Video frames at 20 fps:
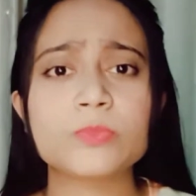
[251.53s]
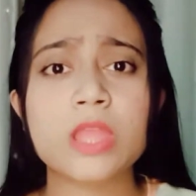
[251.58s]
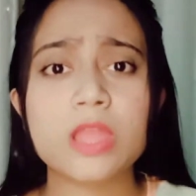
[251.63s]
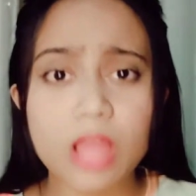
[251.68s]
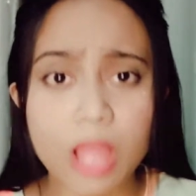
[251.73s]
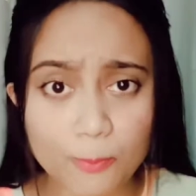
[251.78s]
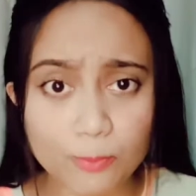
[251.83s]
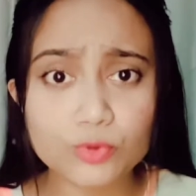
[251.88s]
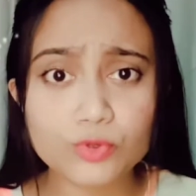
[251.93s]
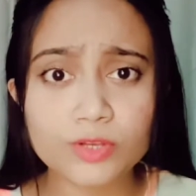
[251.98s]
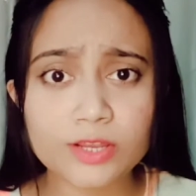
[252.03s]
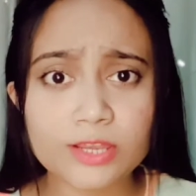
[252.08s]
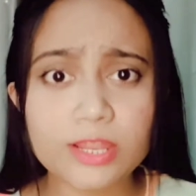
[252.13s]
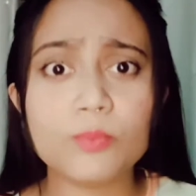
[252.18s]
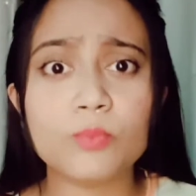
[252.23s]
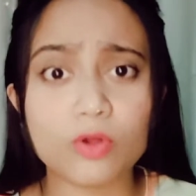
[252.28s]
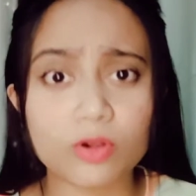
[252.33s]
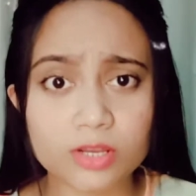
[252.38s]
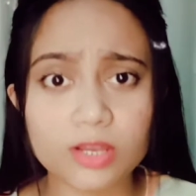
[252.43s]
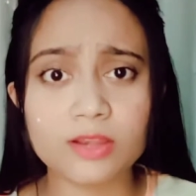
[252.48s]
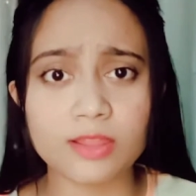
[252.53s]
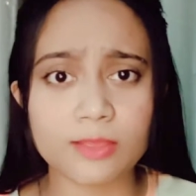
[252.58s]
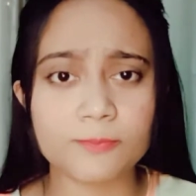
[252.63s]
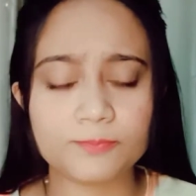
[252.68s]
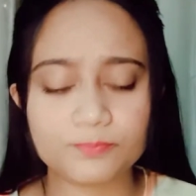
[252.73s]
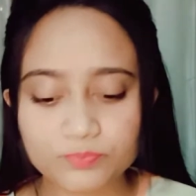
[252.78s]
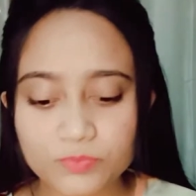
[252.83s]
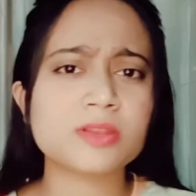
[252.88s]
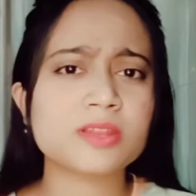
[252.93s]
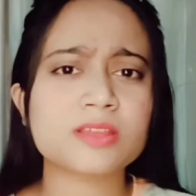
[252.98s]
अप टू डेट है मॉडर्न
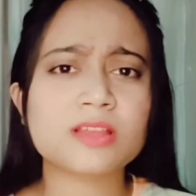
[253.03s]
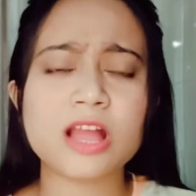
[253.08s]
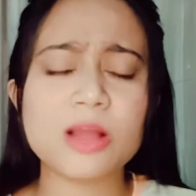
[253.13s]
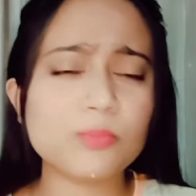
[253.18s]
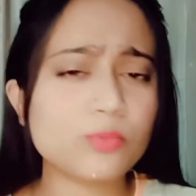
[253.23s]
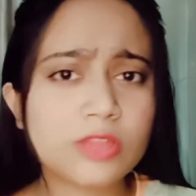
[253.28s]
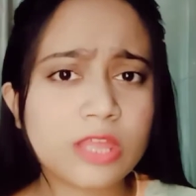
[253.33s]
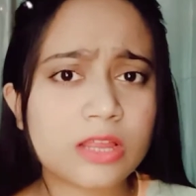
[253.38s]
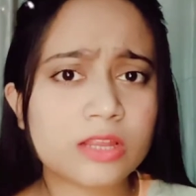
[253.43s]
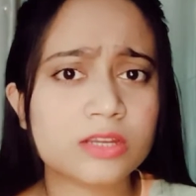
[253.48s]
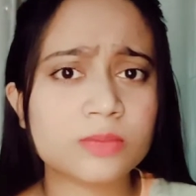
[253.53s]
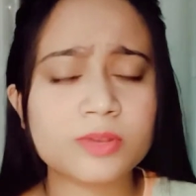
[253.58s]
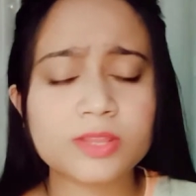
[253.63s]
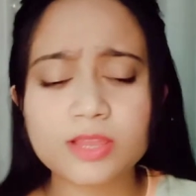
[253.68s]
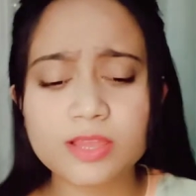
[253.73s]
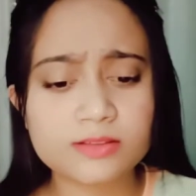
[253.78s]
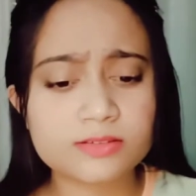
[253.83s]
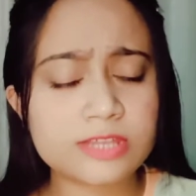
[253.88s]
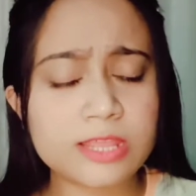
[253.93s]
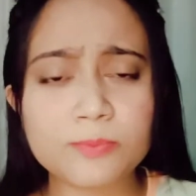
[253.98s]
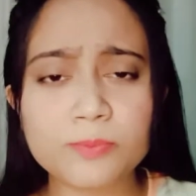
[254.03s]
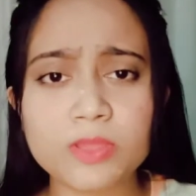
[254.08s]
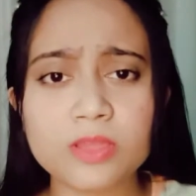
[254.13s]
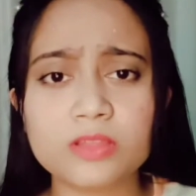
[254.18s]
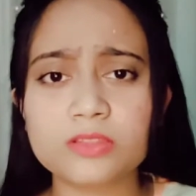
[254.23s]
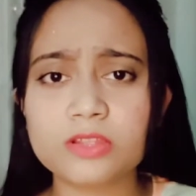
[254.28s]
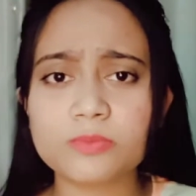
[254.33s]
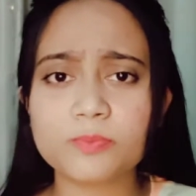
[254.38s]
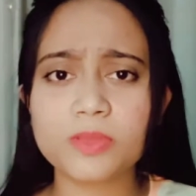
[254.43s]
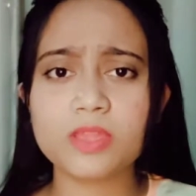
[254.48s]
है आपको क्या करना पड़ेगा टेप के अंदर
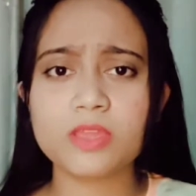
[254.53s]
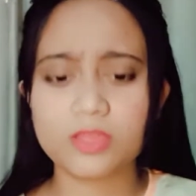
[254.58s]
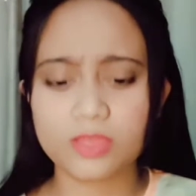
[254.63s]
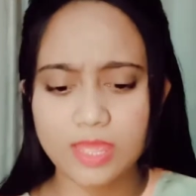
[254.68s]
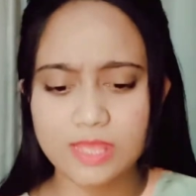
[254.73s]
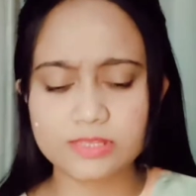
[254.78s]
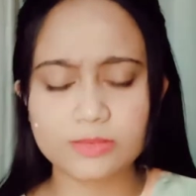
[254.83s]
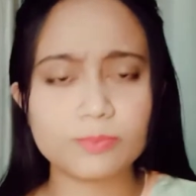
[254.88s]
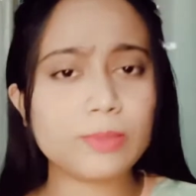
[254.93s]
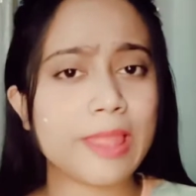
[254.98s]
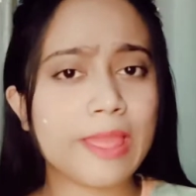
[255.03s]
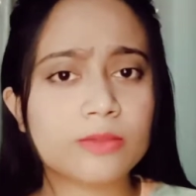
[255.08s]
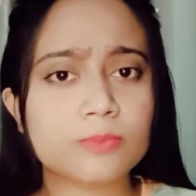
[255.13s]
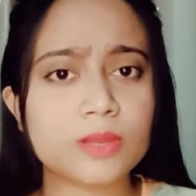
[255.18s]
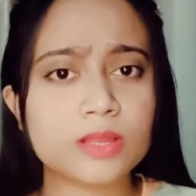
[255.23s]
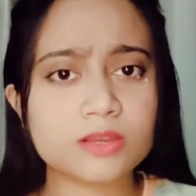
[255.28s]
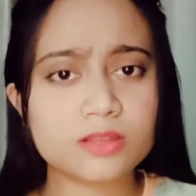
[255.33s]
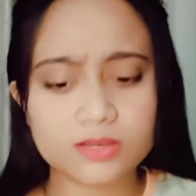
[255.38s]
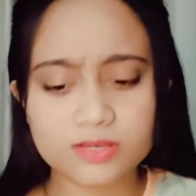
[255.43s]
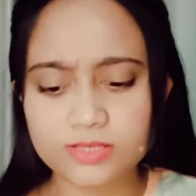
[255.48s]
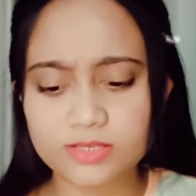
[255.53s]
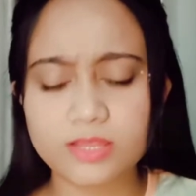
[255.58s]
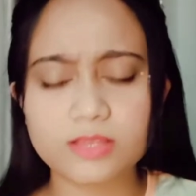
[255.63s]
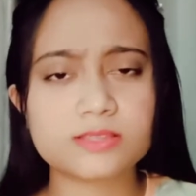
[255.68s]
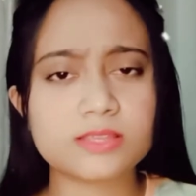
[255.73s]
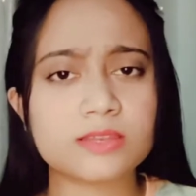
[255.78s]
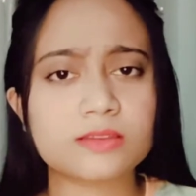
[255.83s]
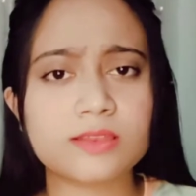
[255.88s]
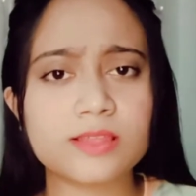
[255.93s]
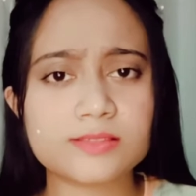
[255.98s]
पे ऐसे ब्लैक मार्कर से ना
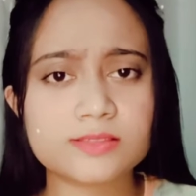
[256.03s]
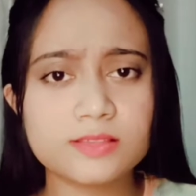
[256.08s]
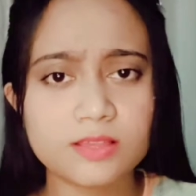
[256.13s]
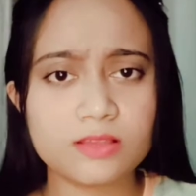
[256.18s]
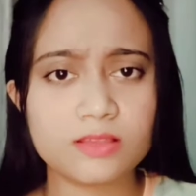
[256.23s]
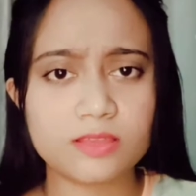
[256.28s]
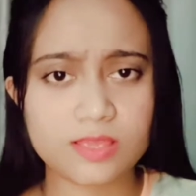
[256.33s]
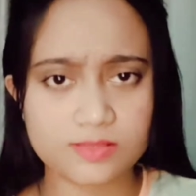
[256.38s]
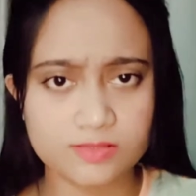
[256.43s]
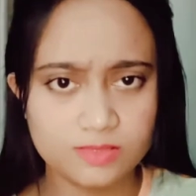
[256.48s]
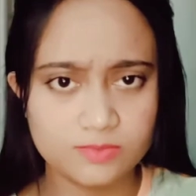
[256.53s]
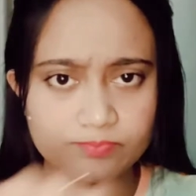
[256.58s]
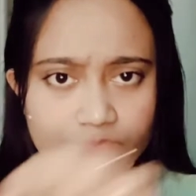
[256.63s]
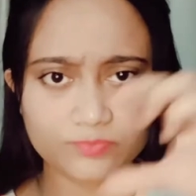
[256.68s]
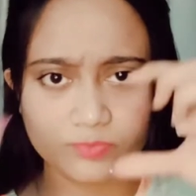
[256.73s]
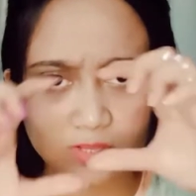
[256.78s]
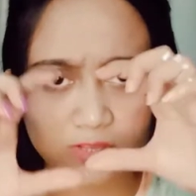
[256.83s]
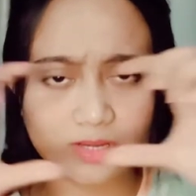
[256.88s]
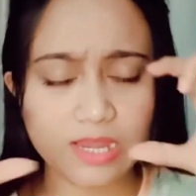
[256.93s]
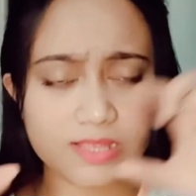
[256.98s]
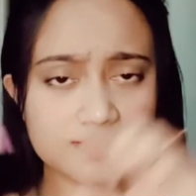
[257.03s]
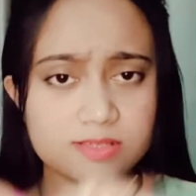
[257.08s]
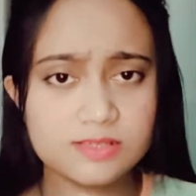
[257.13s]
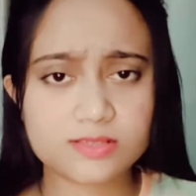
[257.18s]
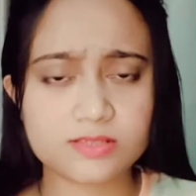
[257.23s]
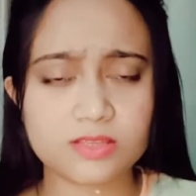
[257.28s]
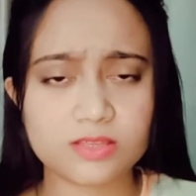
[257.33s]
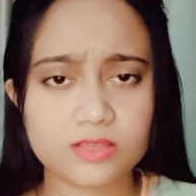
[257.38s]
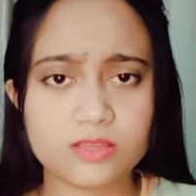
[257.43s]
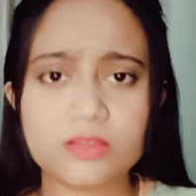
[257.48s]
सनग्लास का ऐसे ग्लासेस
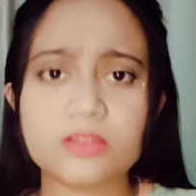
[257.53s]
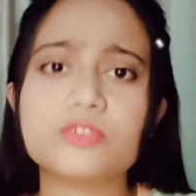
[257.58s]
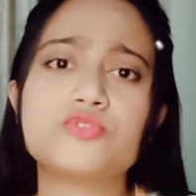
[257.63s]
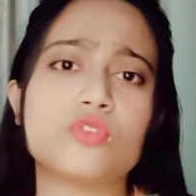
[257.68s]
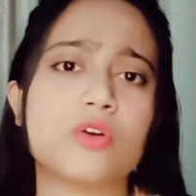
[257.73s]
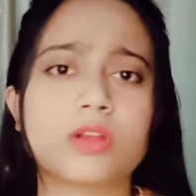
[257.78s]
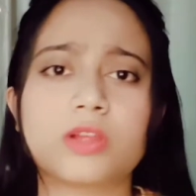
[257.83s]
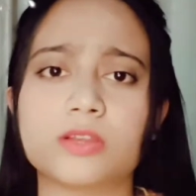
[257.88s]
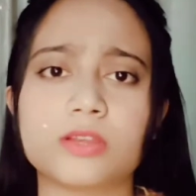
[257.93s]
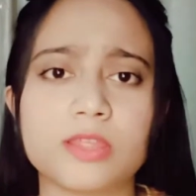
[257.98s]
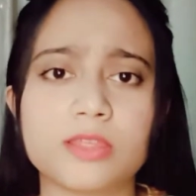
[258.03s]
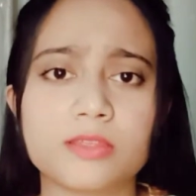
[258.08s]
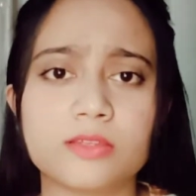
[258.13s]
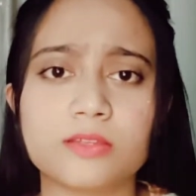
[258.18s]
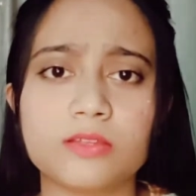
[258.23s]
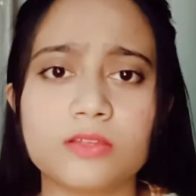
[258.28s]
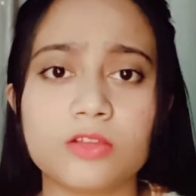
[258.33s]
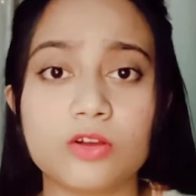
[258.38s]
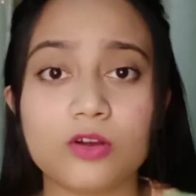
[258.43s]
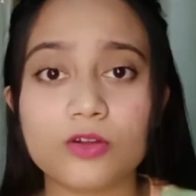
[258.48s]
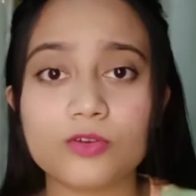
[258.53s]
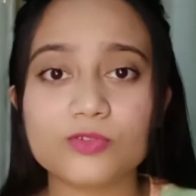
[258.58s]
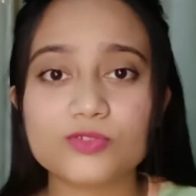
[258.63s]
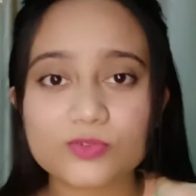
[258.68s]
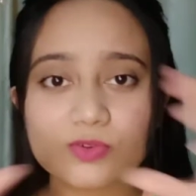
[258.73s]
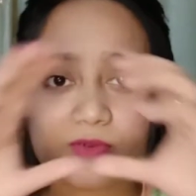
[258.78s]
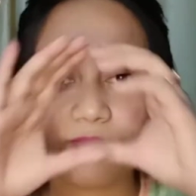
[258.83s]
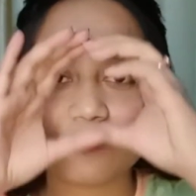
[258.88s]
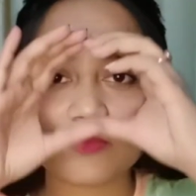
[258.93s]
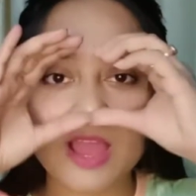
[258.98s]
ड्रॉ करना है और उसको
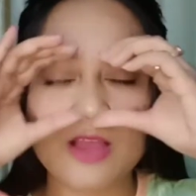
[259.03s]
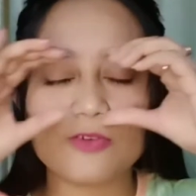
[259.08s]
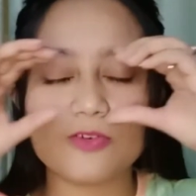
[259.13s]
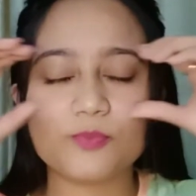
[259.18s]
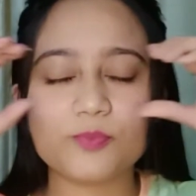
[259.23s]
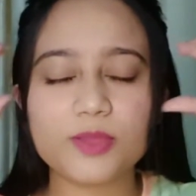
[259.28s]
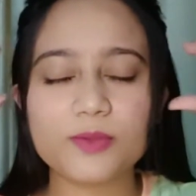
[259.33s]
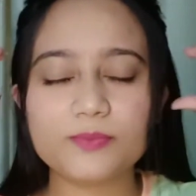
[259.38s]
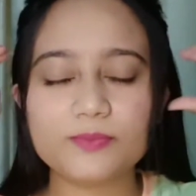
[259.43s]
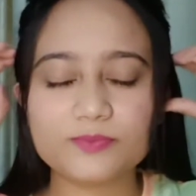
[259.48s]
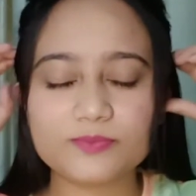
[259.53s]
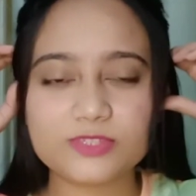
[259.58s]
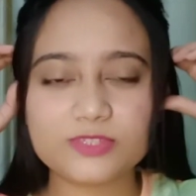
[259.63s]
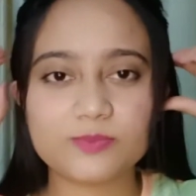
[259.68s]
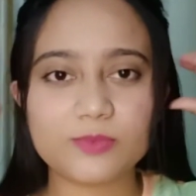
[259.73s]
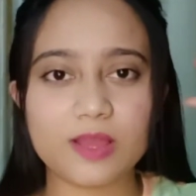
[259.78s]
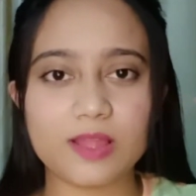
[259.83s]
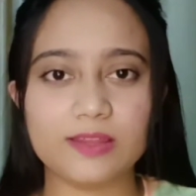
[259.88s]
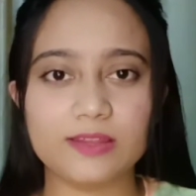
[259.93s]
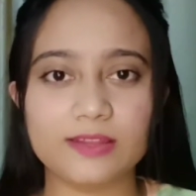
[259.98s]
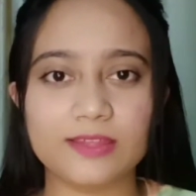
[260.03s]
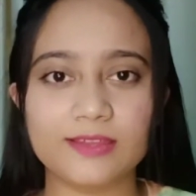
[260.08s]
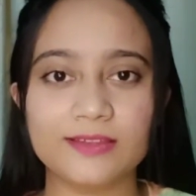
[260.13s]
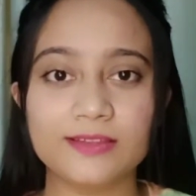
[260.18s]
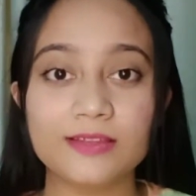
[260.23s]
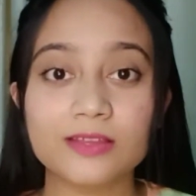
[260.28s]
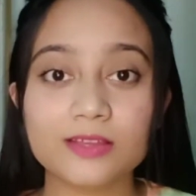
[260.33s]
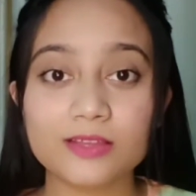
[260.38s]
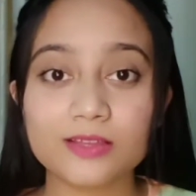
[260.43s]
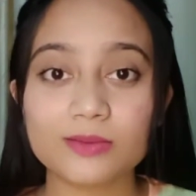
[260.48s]
आंखों पे चिपका लेना है
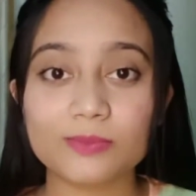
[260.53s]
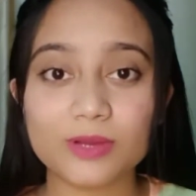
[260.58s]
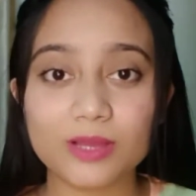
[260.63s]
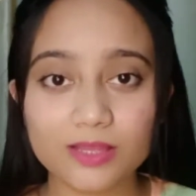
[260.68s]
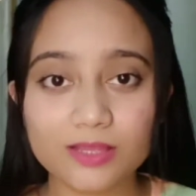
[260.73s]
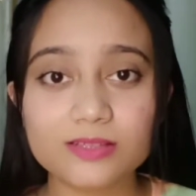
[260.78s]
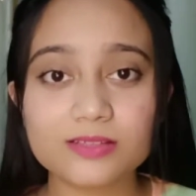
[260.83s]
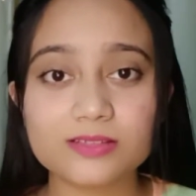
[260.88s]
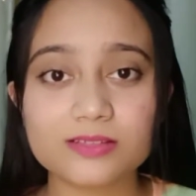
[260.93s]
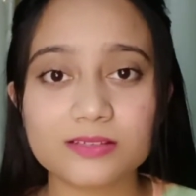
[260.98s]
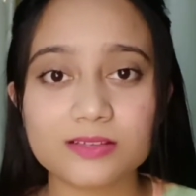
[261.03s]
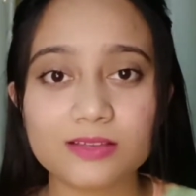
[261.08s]
बस